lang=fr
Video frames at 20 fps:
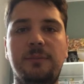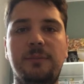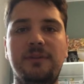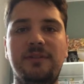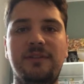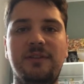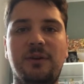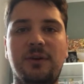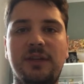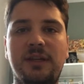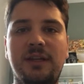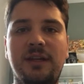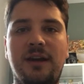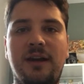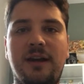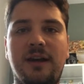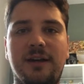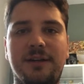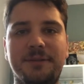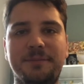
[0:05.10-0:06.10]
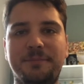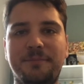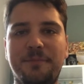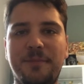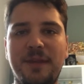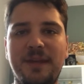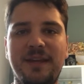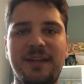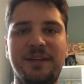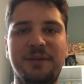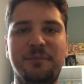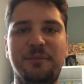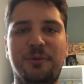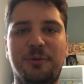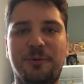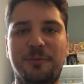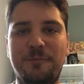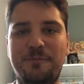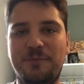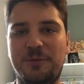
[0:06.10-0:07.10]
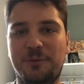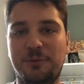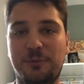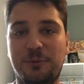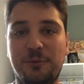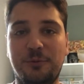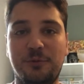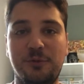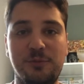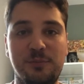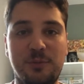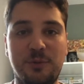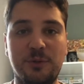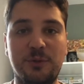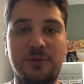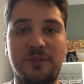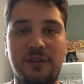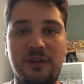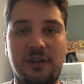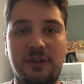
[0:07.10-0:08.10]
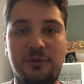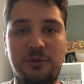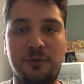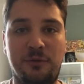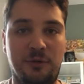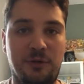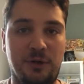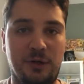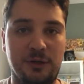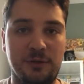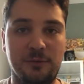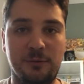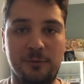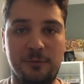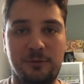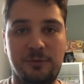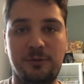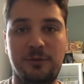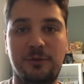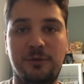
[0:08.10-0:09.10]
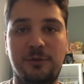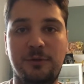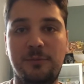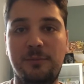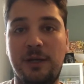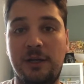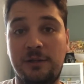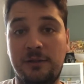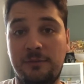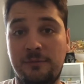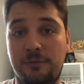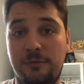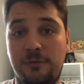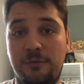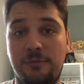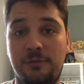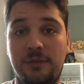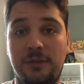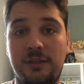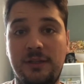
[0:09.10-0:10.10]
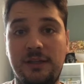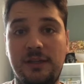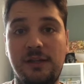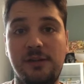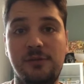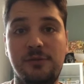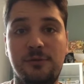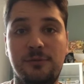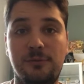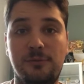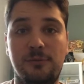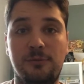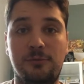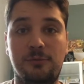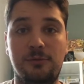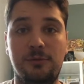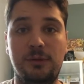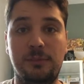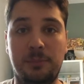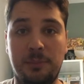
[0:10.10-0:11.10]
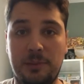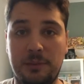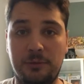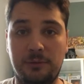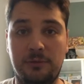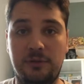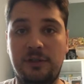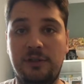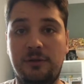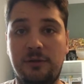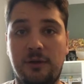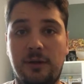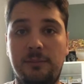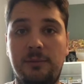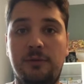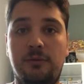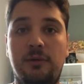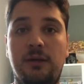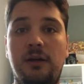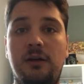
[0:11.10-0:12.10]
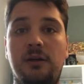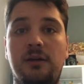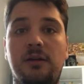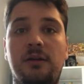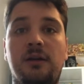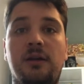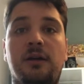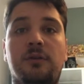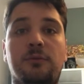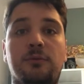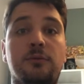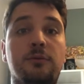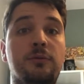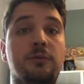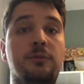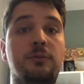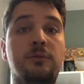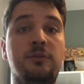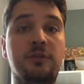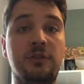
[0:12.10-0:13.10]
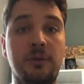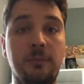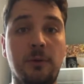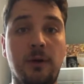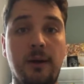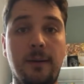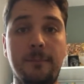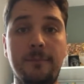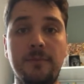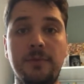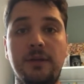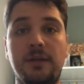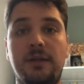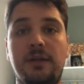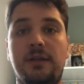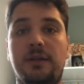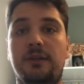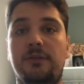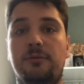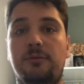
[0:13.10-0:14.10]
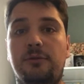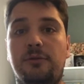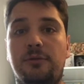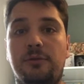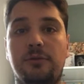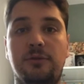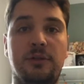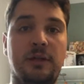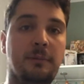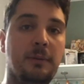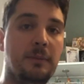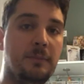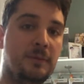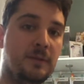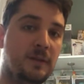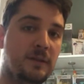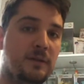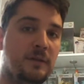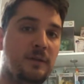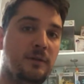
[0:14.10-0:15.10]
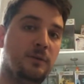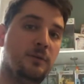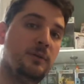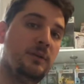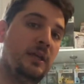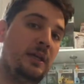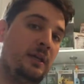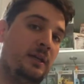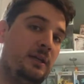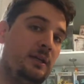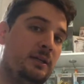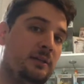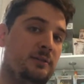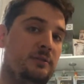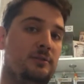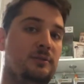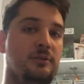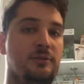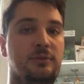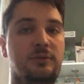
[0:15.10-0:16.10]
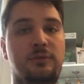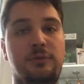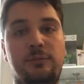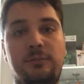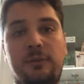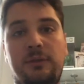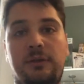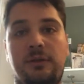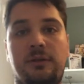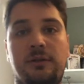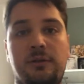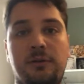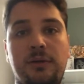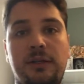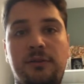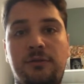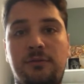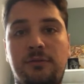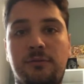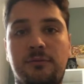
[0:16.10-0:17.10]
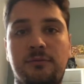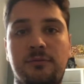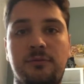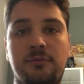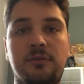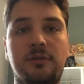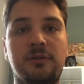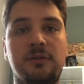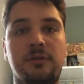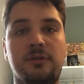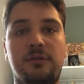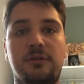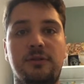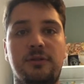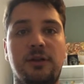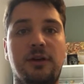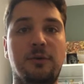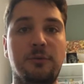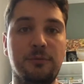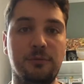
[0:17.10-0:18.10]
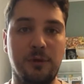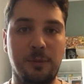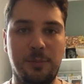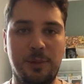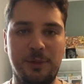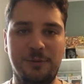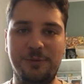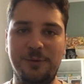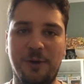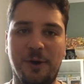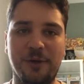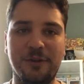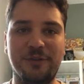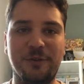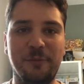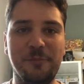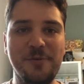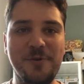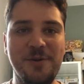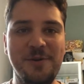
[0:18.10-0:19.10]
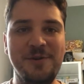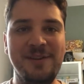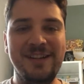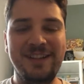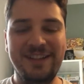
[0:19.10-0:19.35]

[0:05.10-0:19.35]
apaiser Bon, on se retrouve pour le tirage au sort, donc euh, bah, comme vous le voyez, je ne suis pas dans le décor habituel, là on se retrouve chez moi. Donc euh, il y a ma petite déco derrière euh, de ma collection, là on voit pas dehors, tant mieux.